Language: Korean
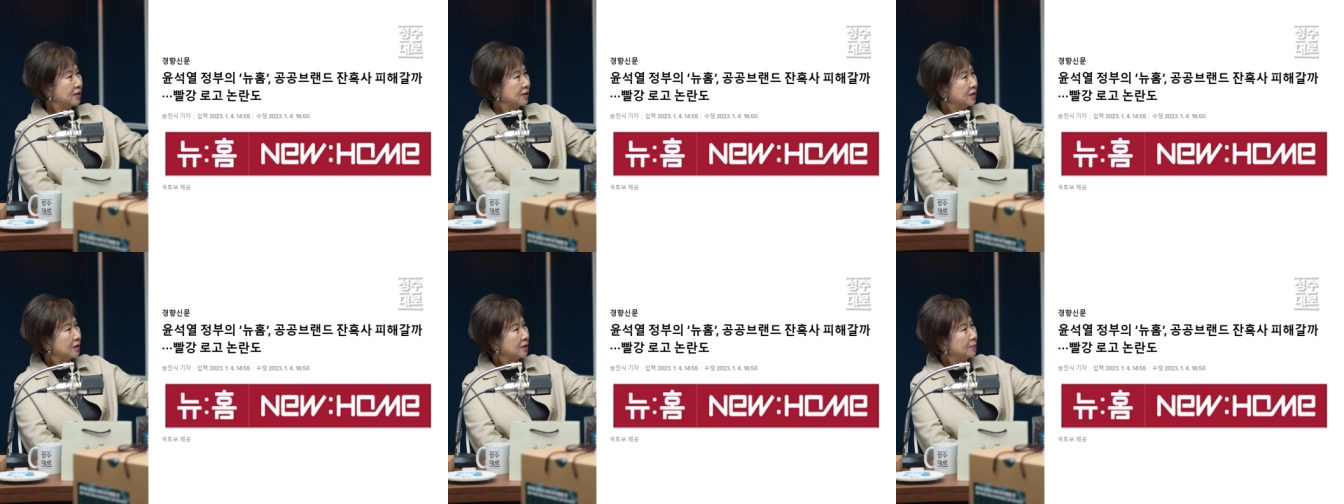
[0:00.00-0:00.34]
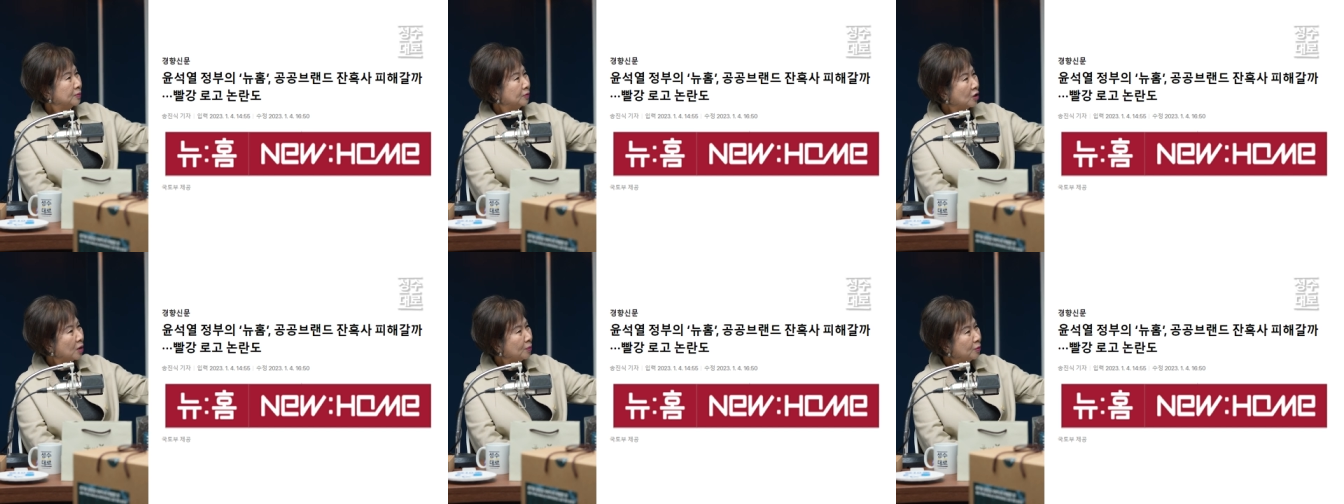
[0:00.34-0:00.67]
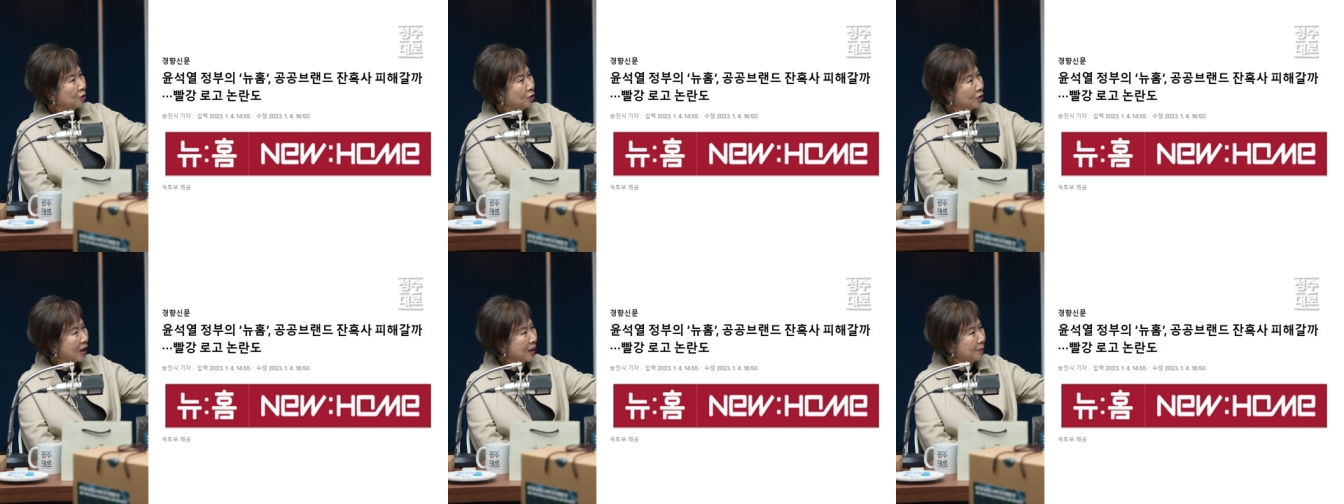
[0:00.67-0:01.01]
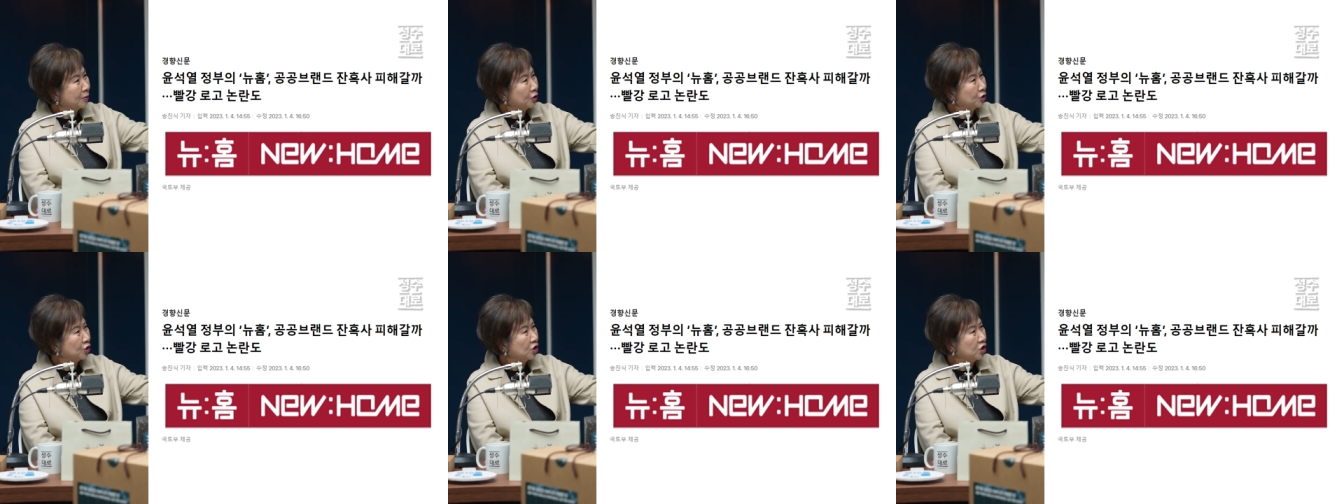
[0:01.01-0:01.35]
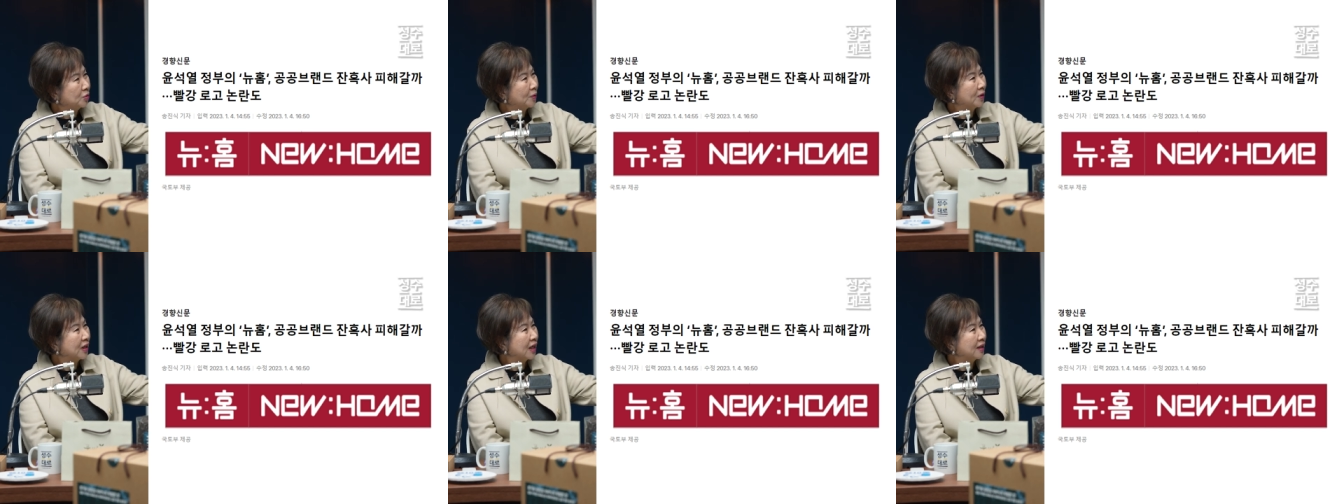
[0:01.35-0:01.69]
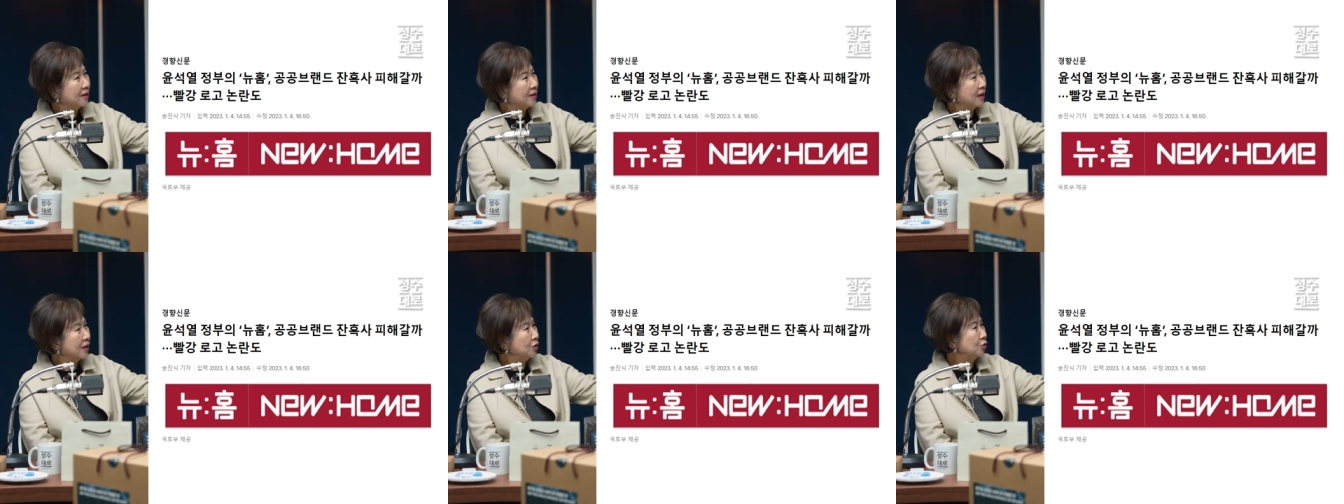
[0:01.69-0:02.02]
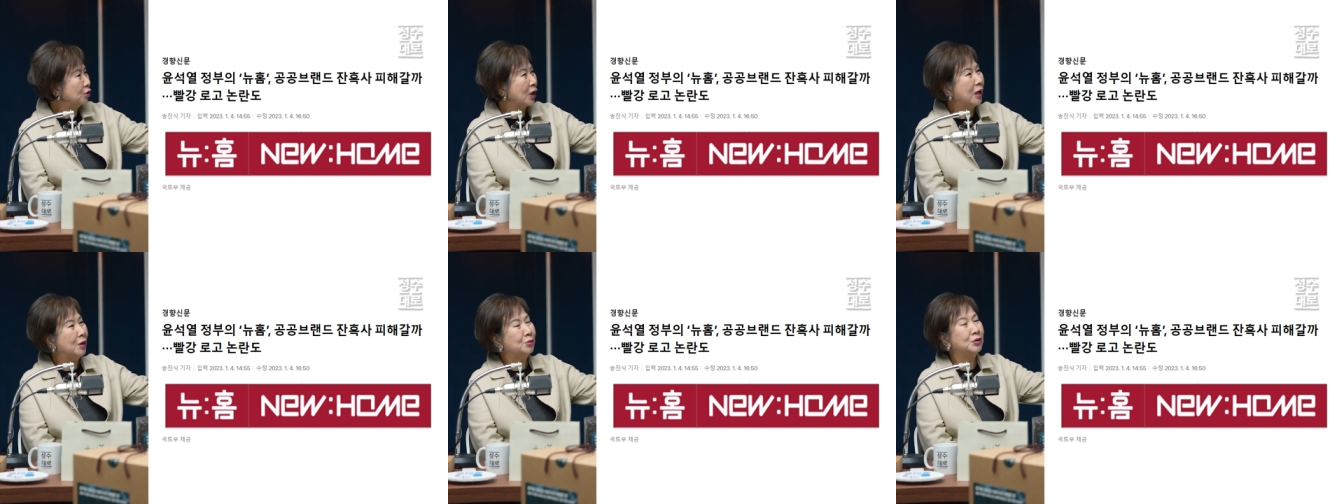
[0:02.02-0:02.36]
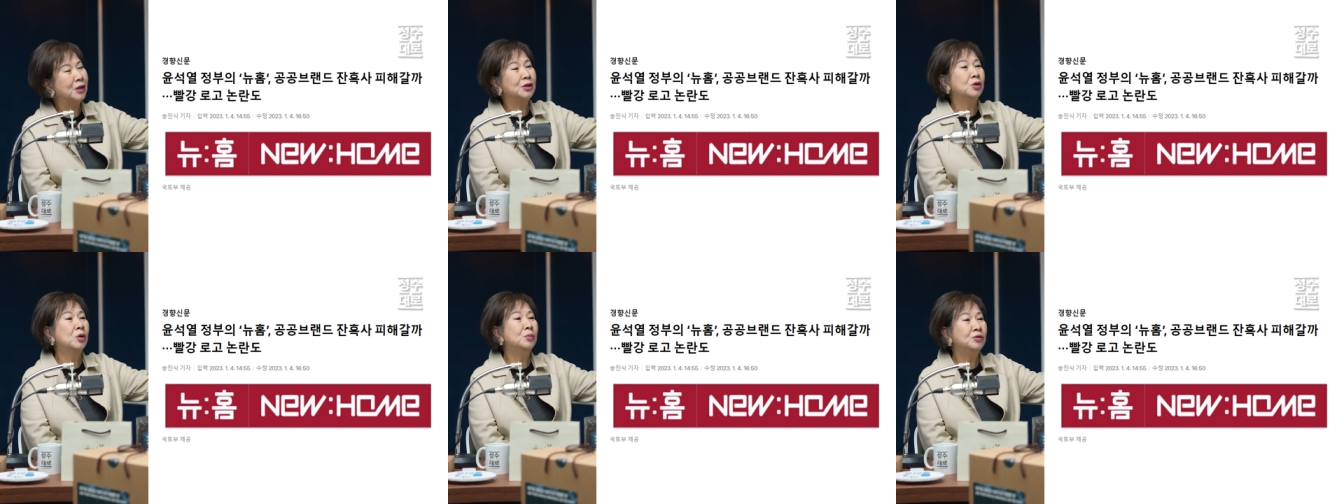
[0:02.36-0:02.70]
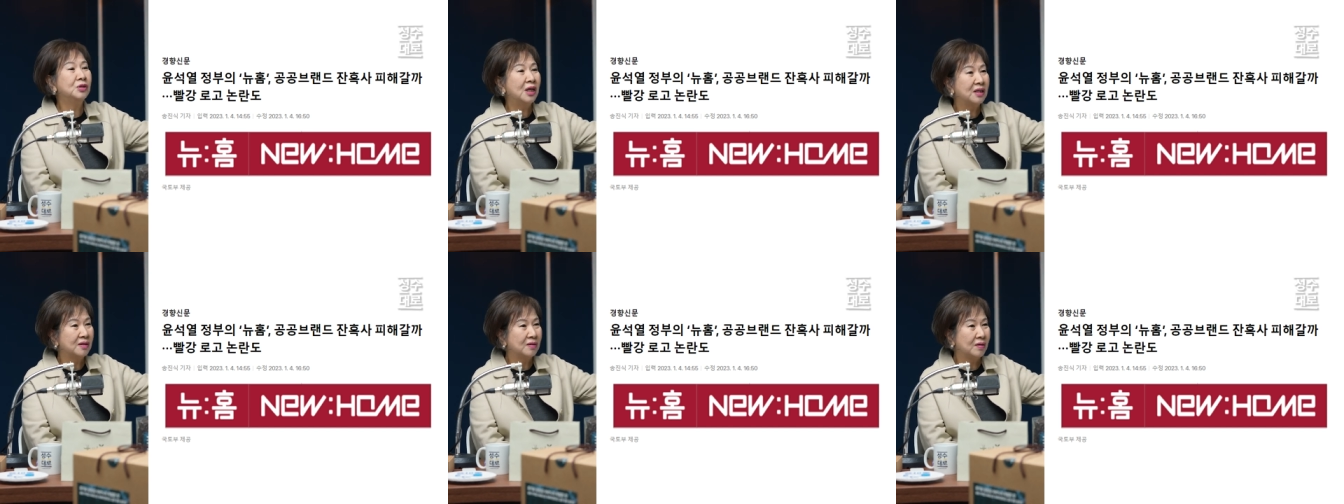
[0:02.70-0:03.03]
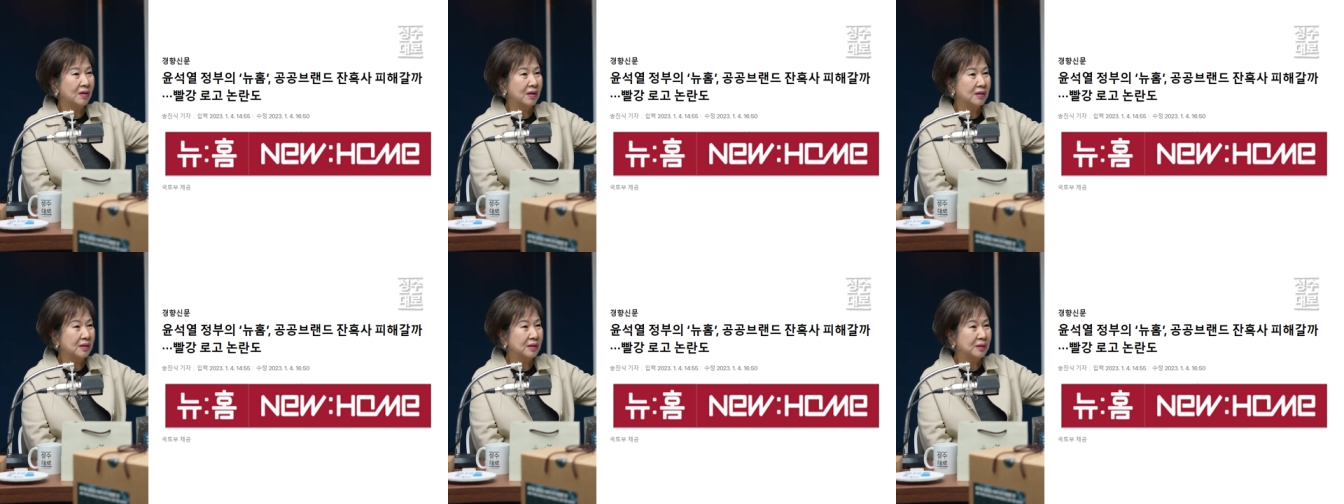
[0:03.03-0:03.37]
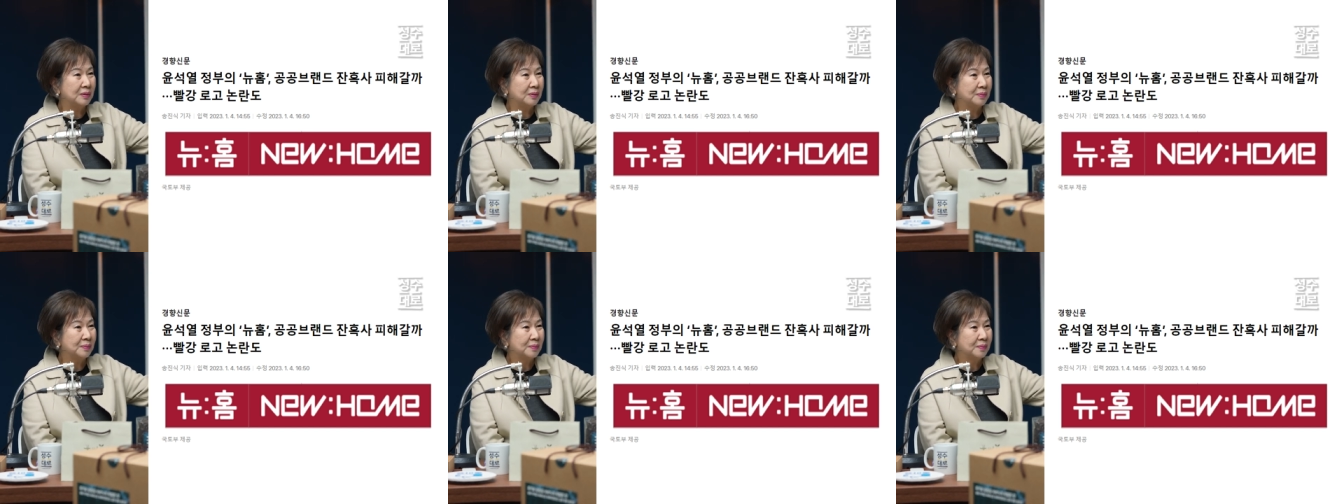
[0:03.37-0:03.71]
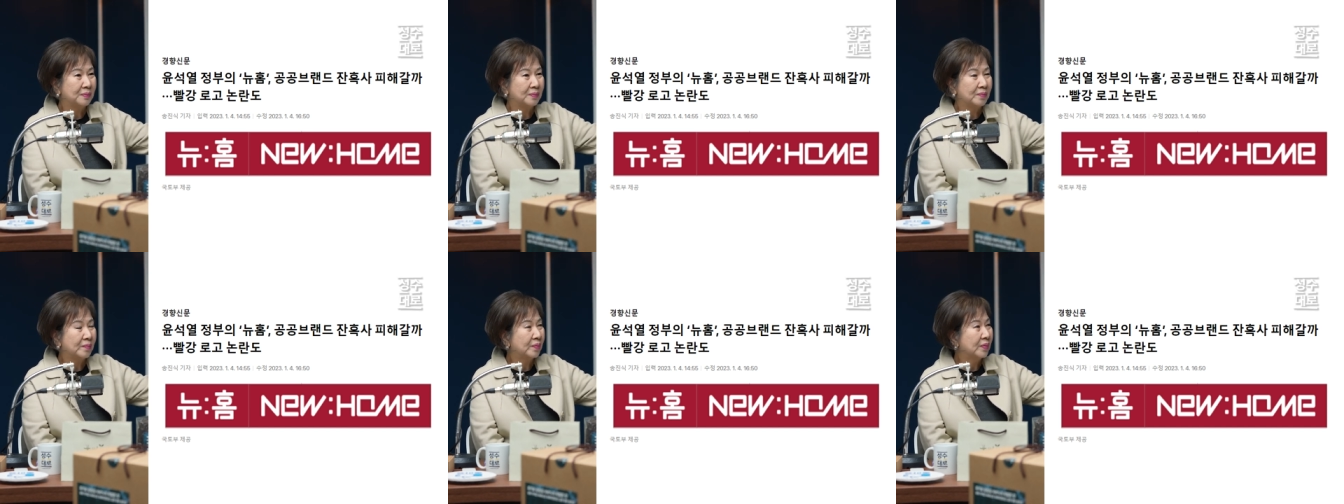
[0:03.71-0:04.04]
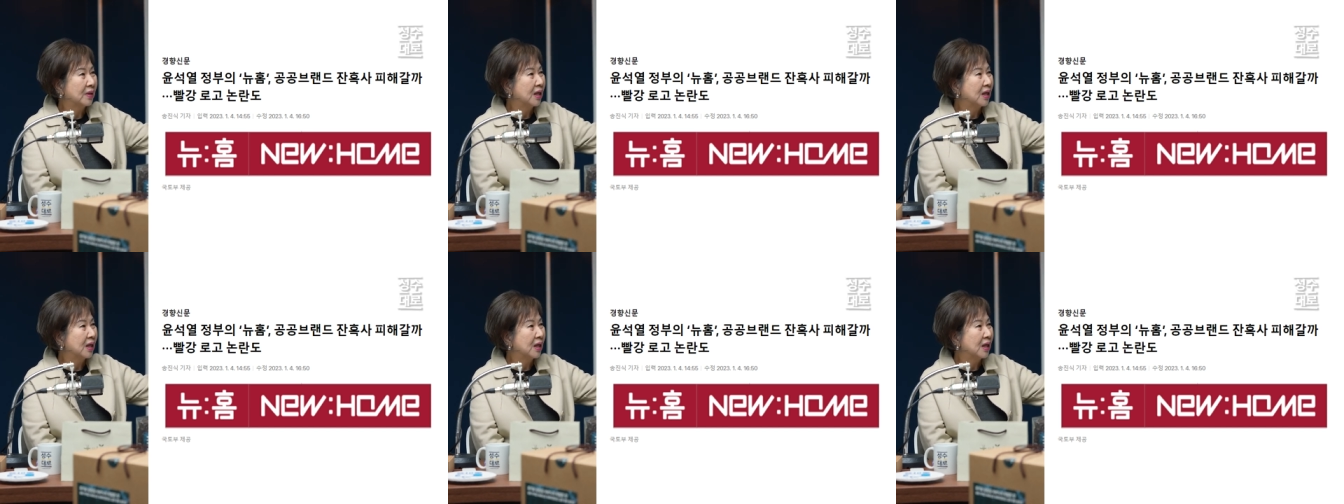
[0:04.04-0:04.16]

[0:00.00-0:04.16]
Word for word: 지금 WM을 뒤집어 놨는데 그 좌우가 너무 다른 거예요, 지금. 그렇죠.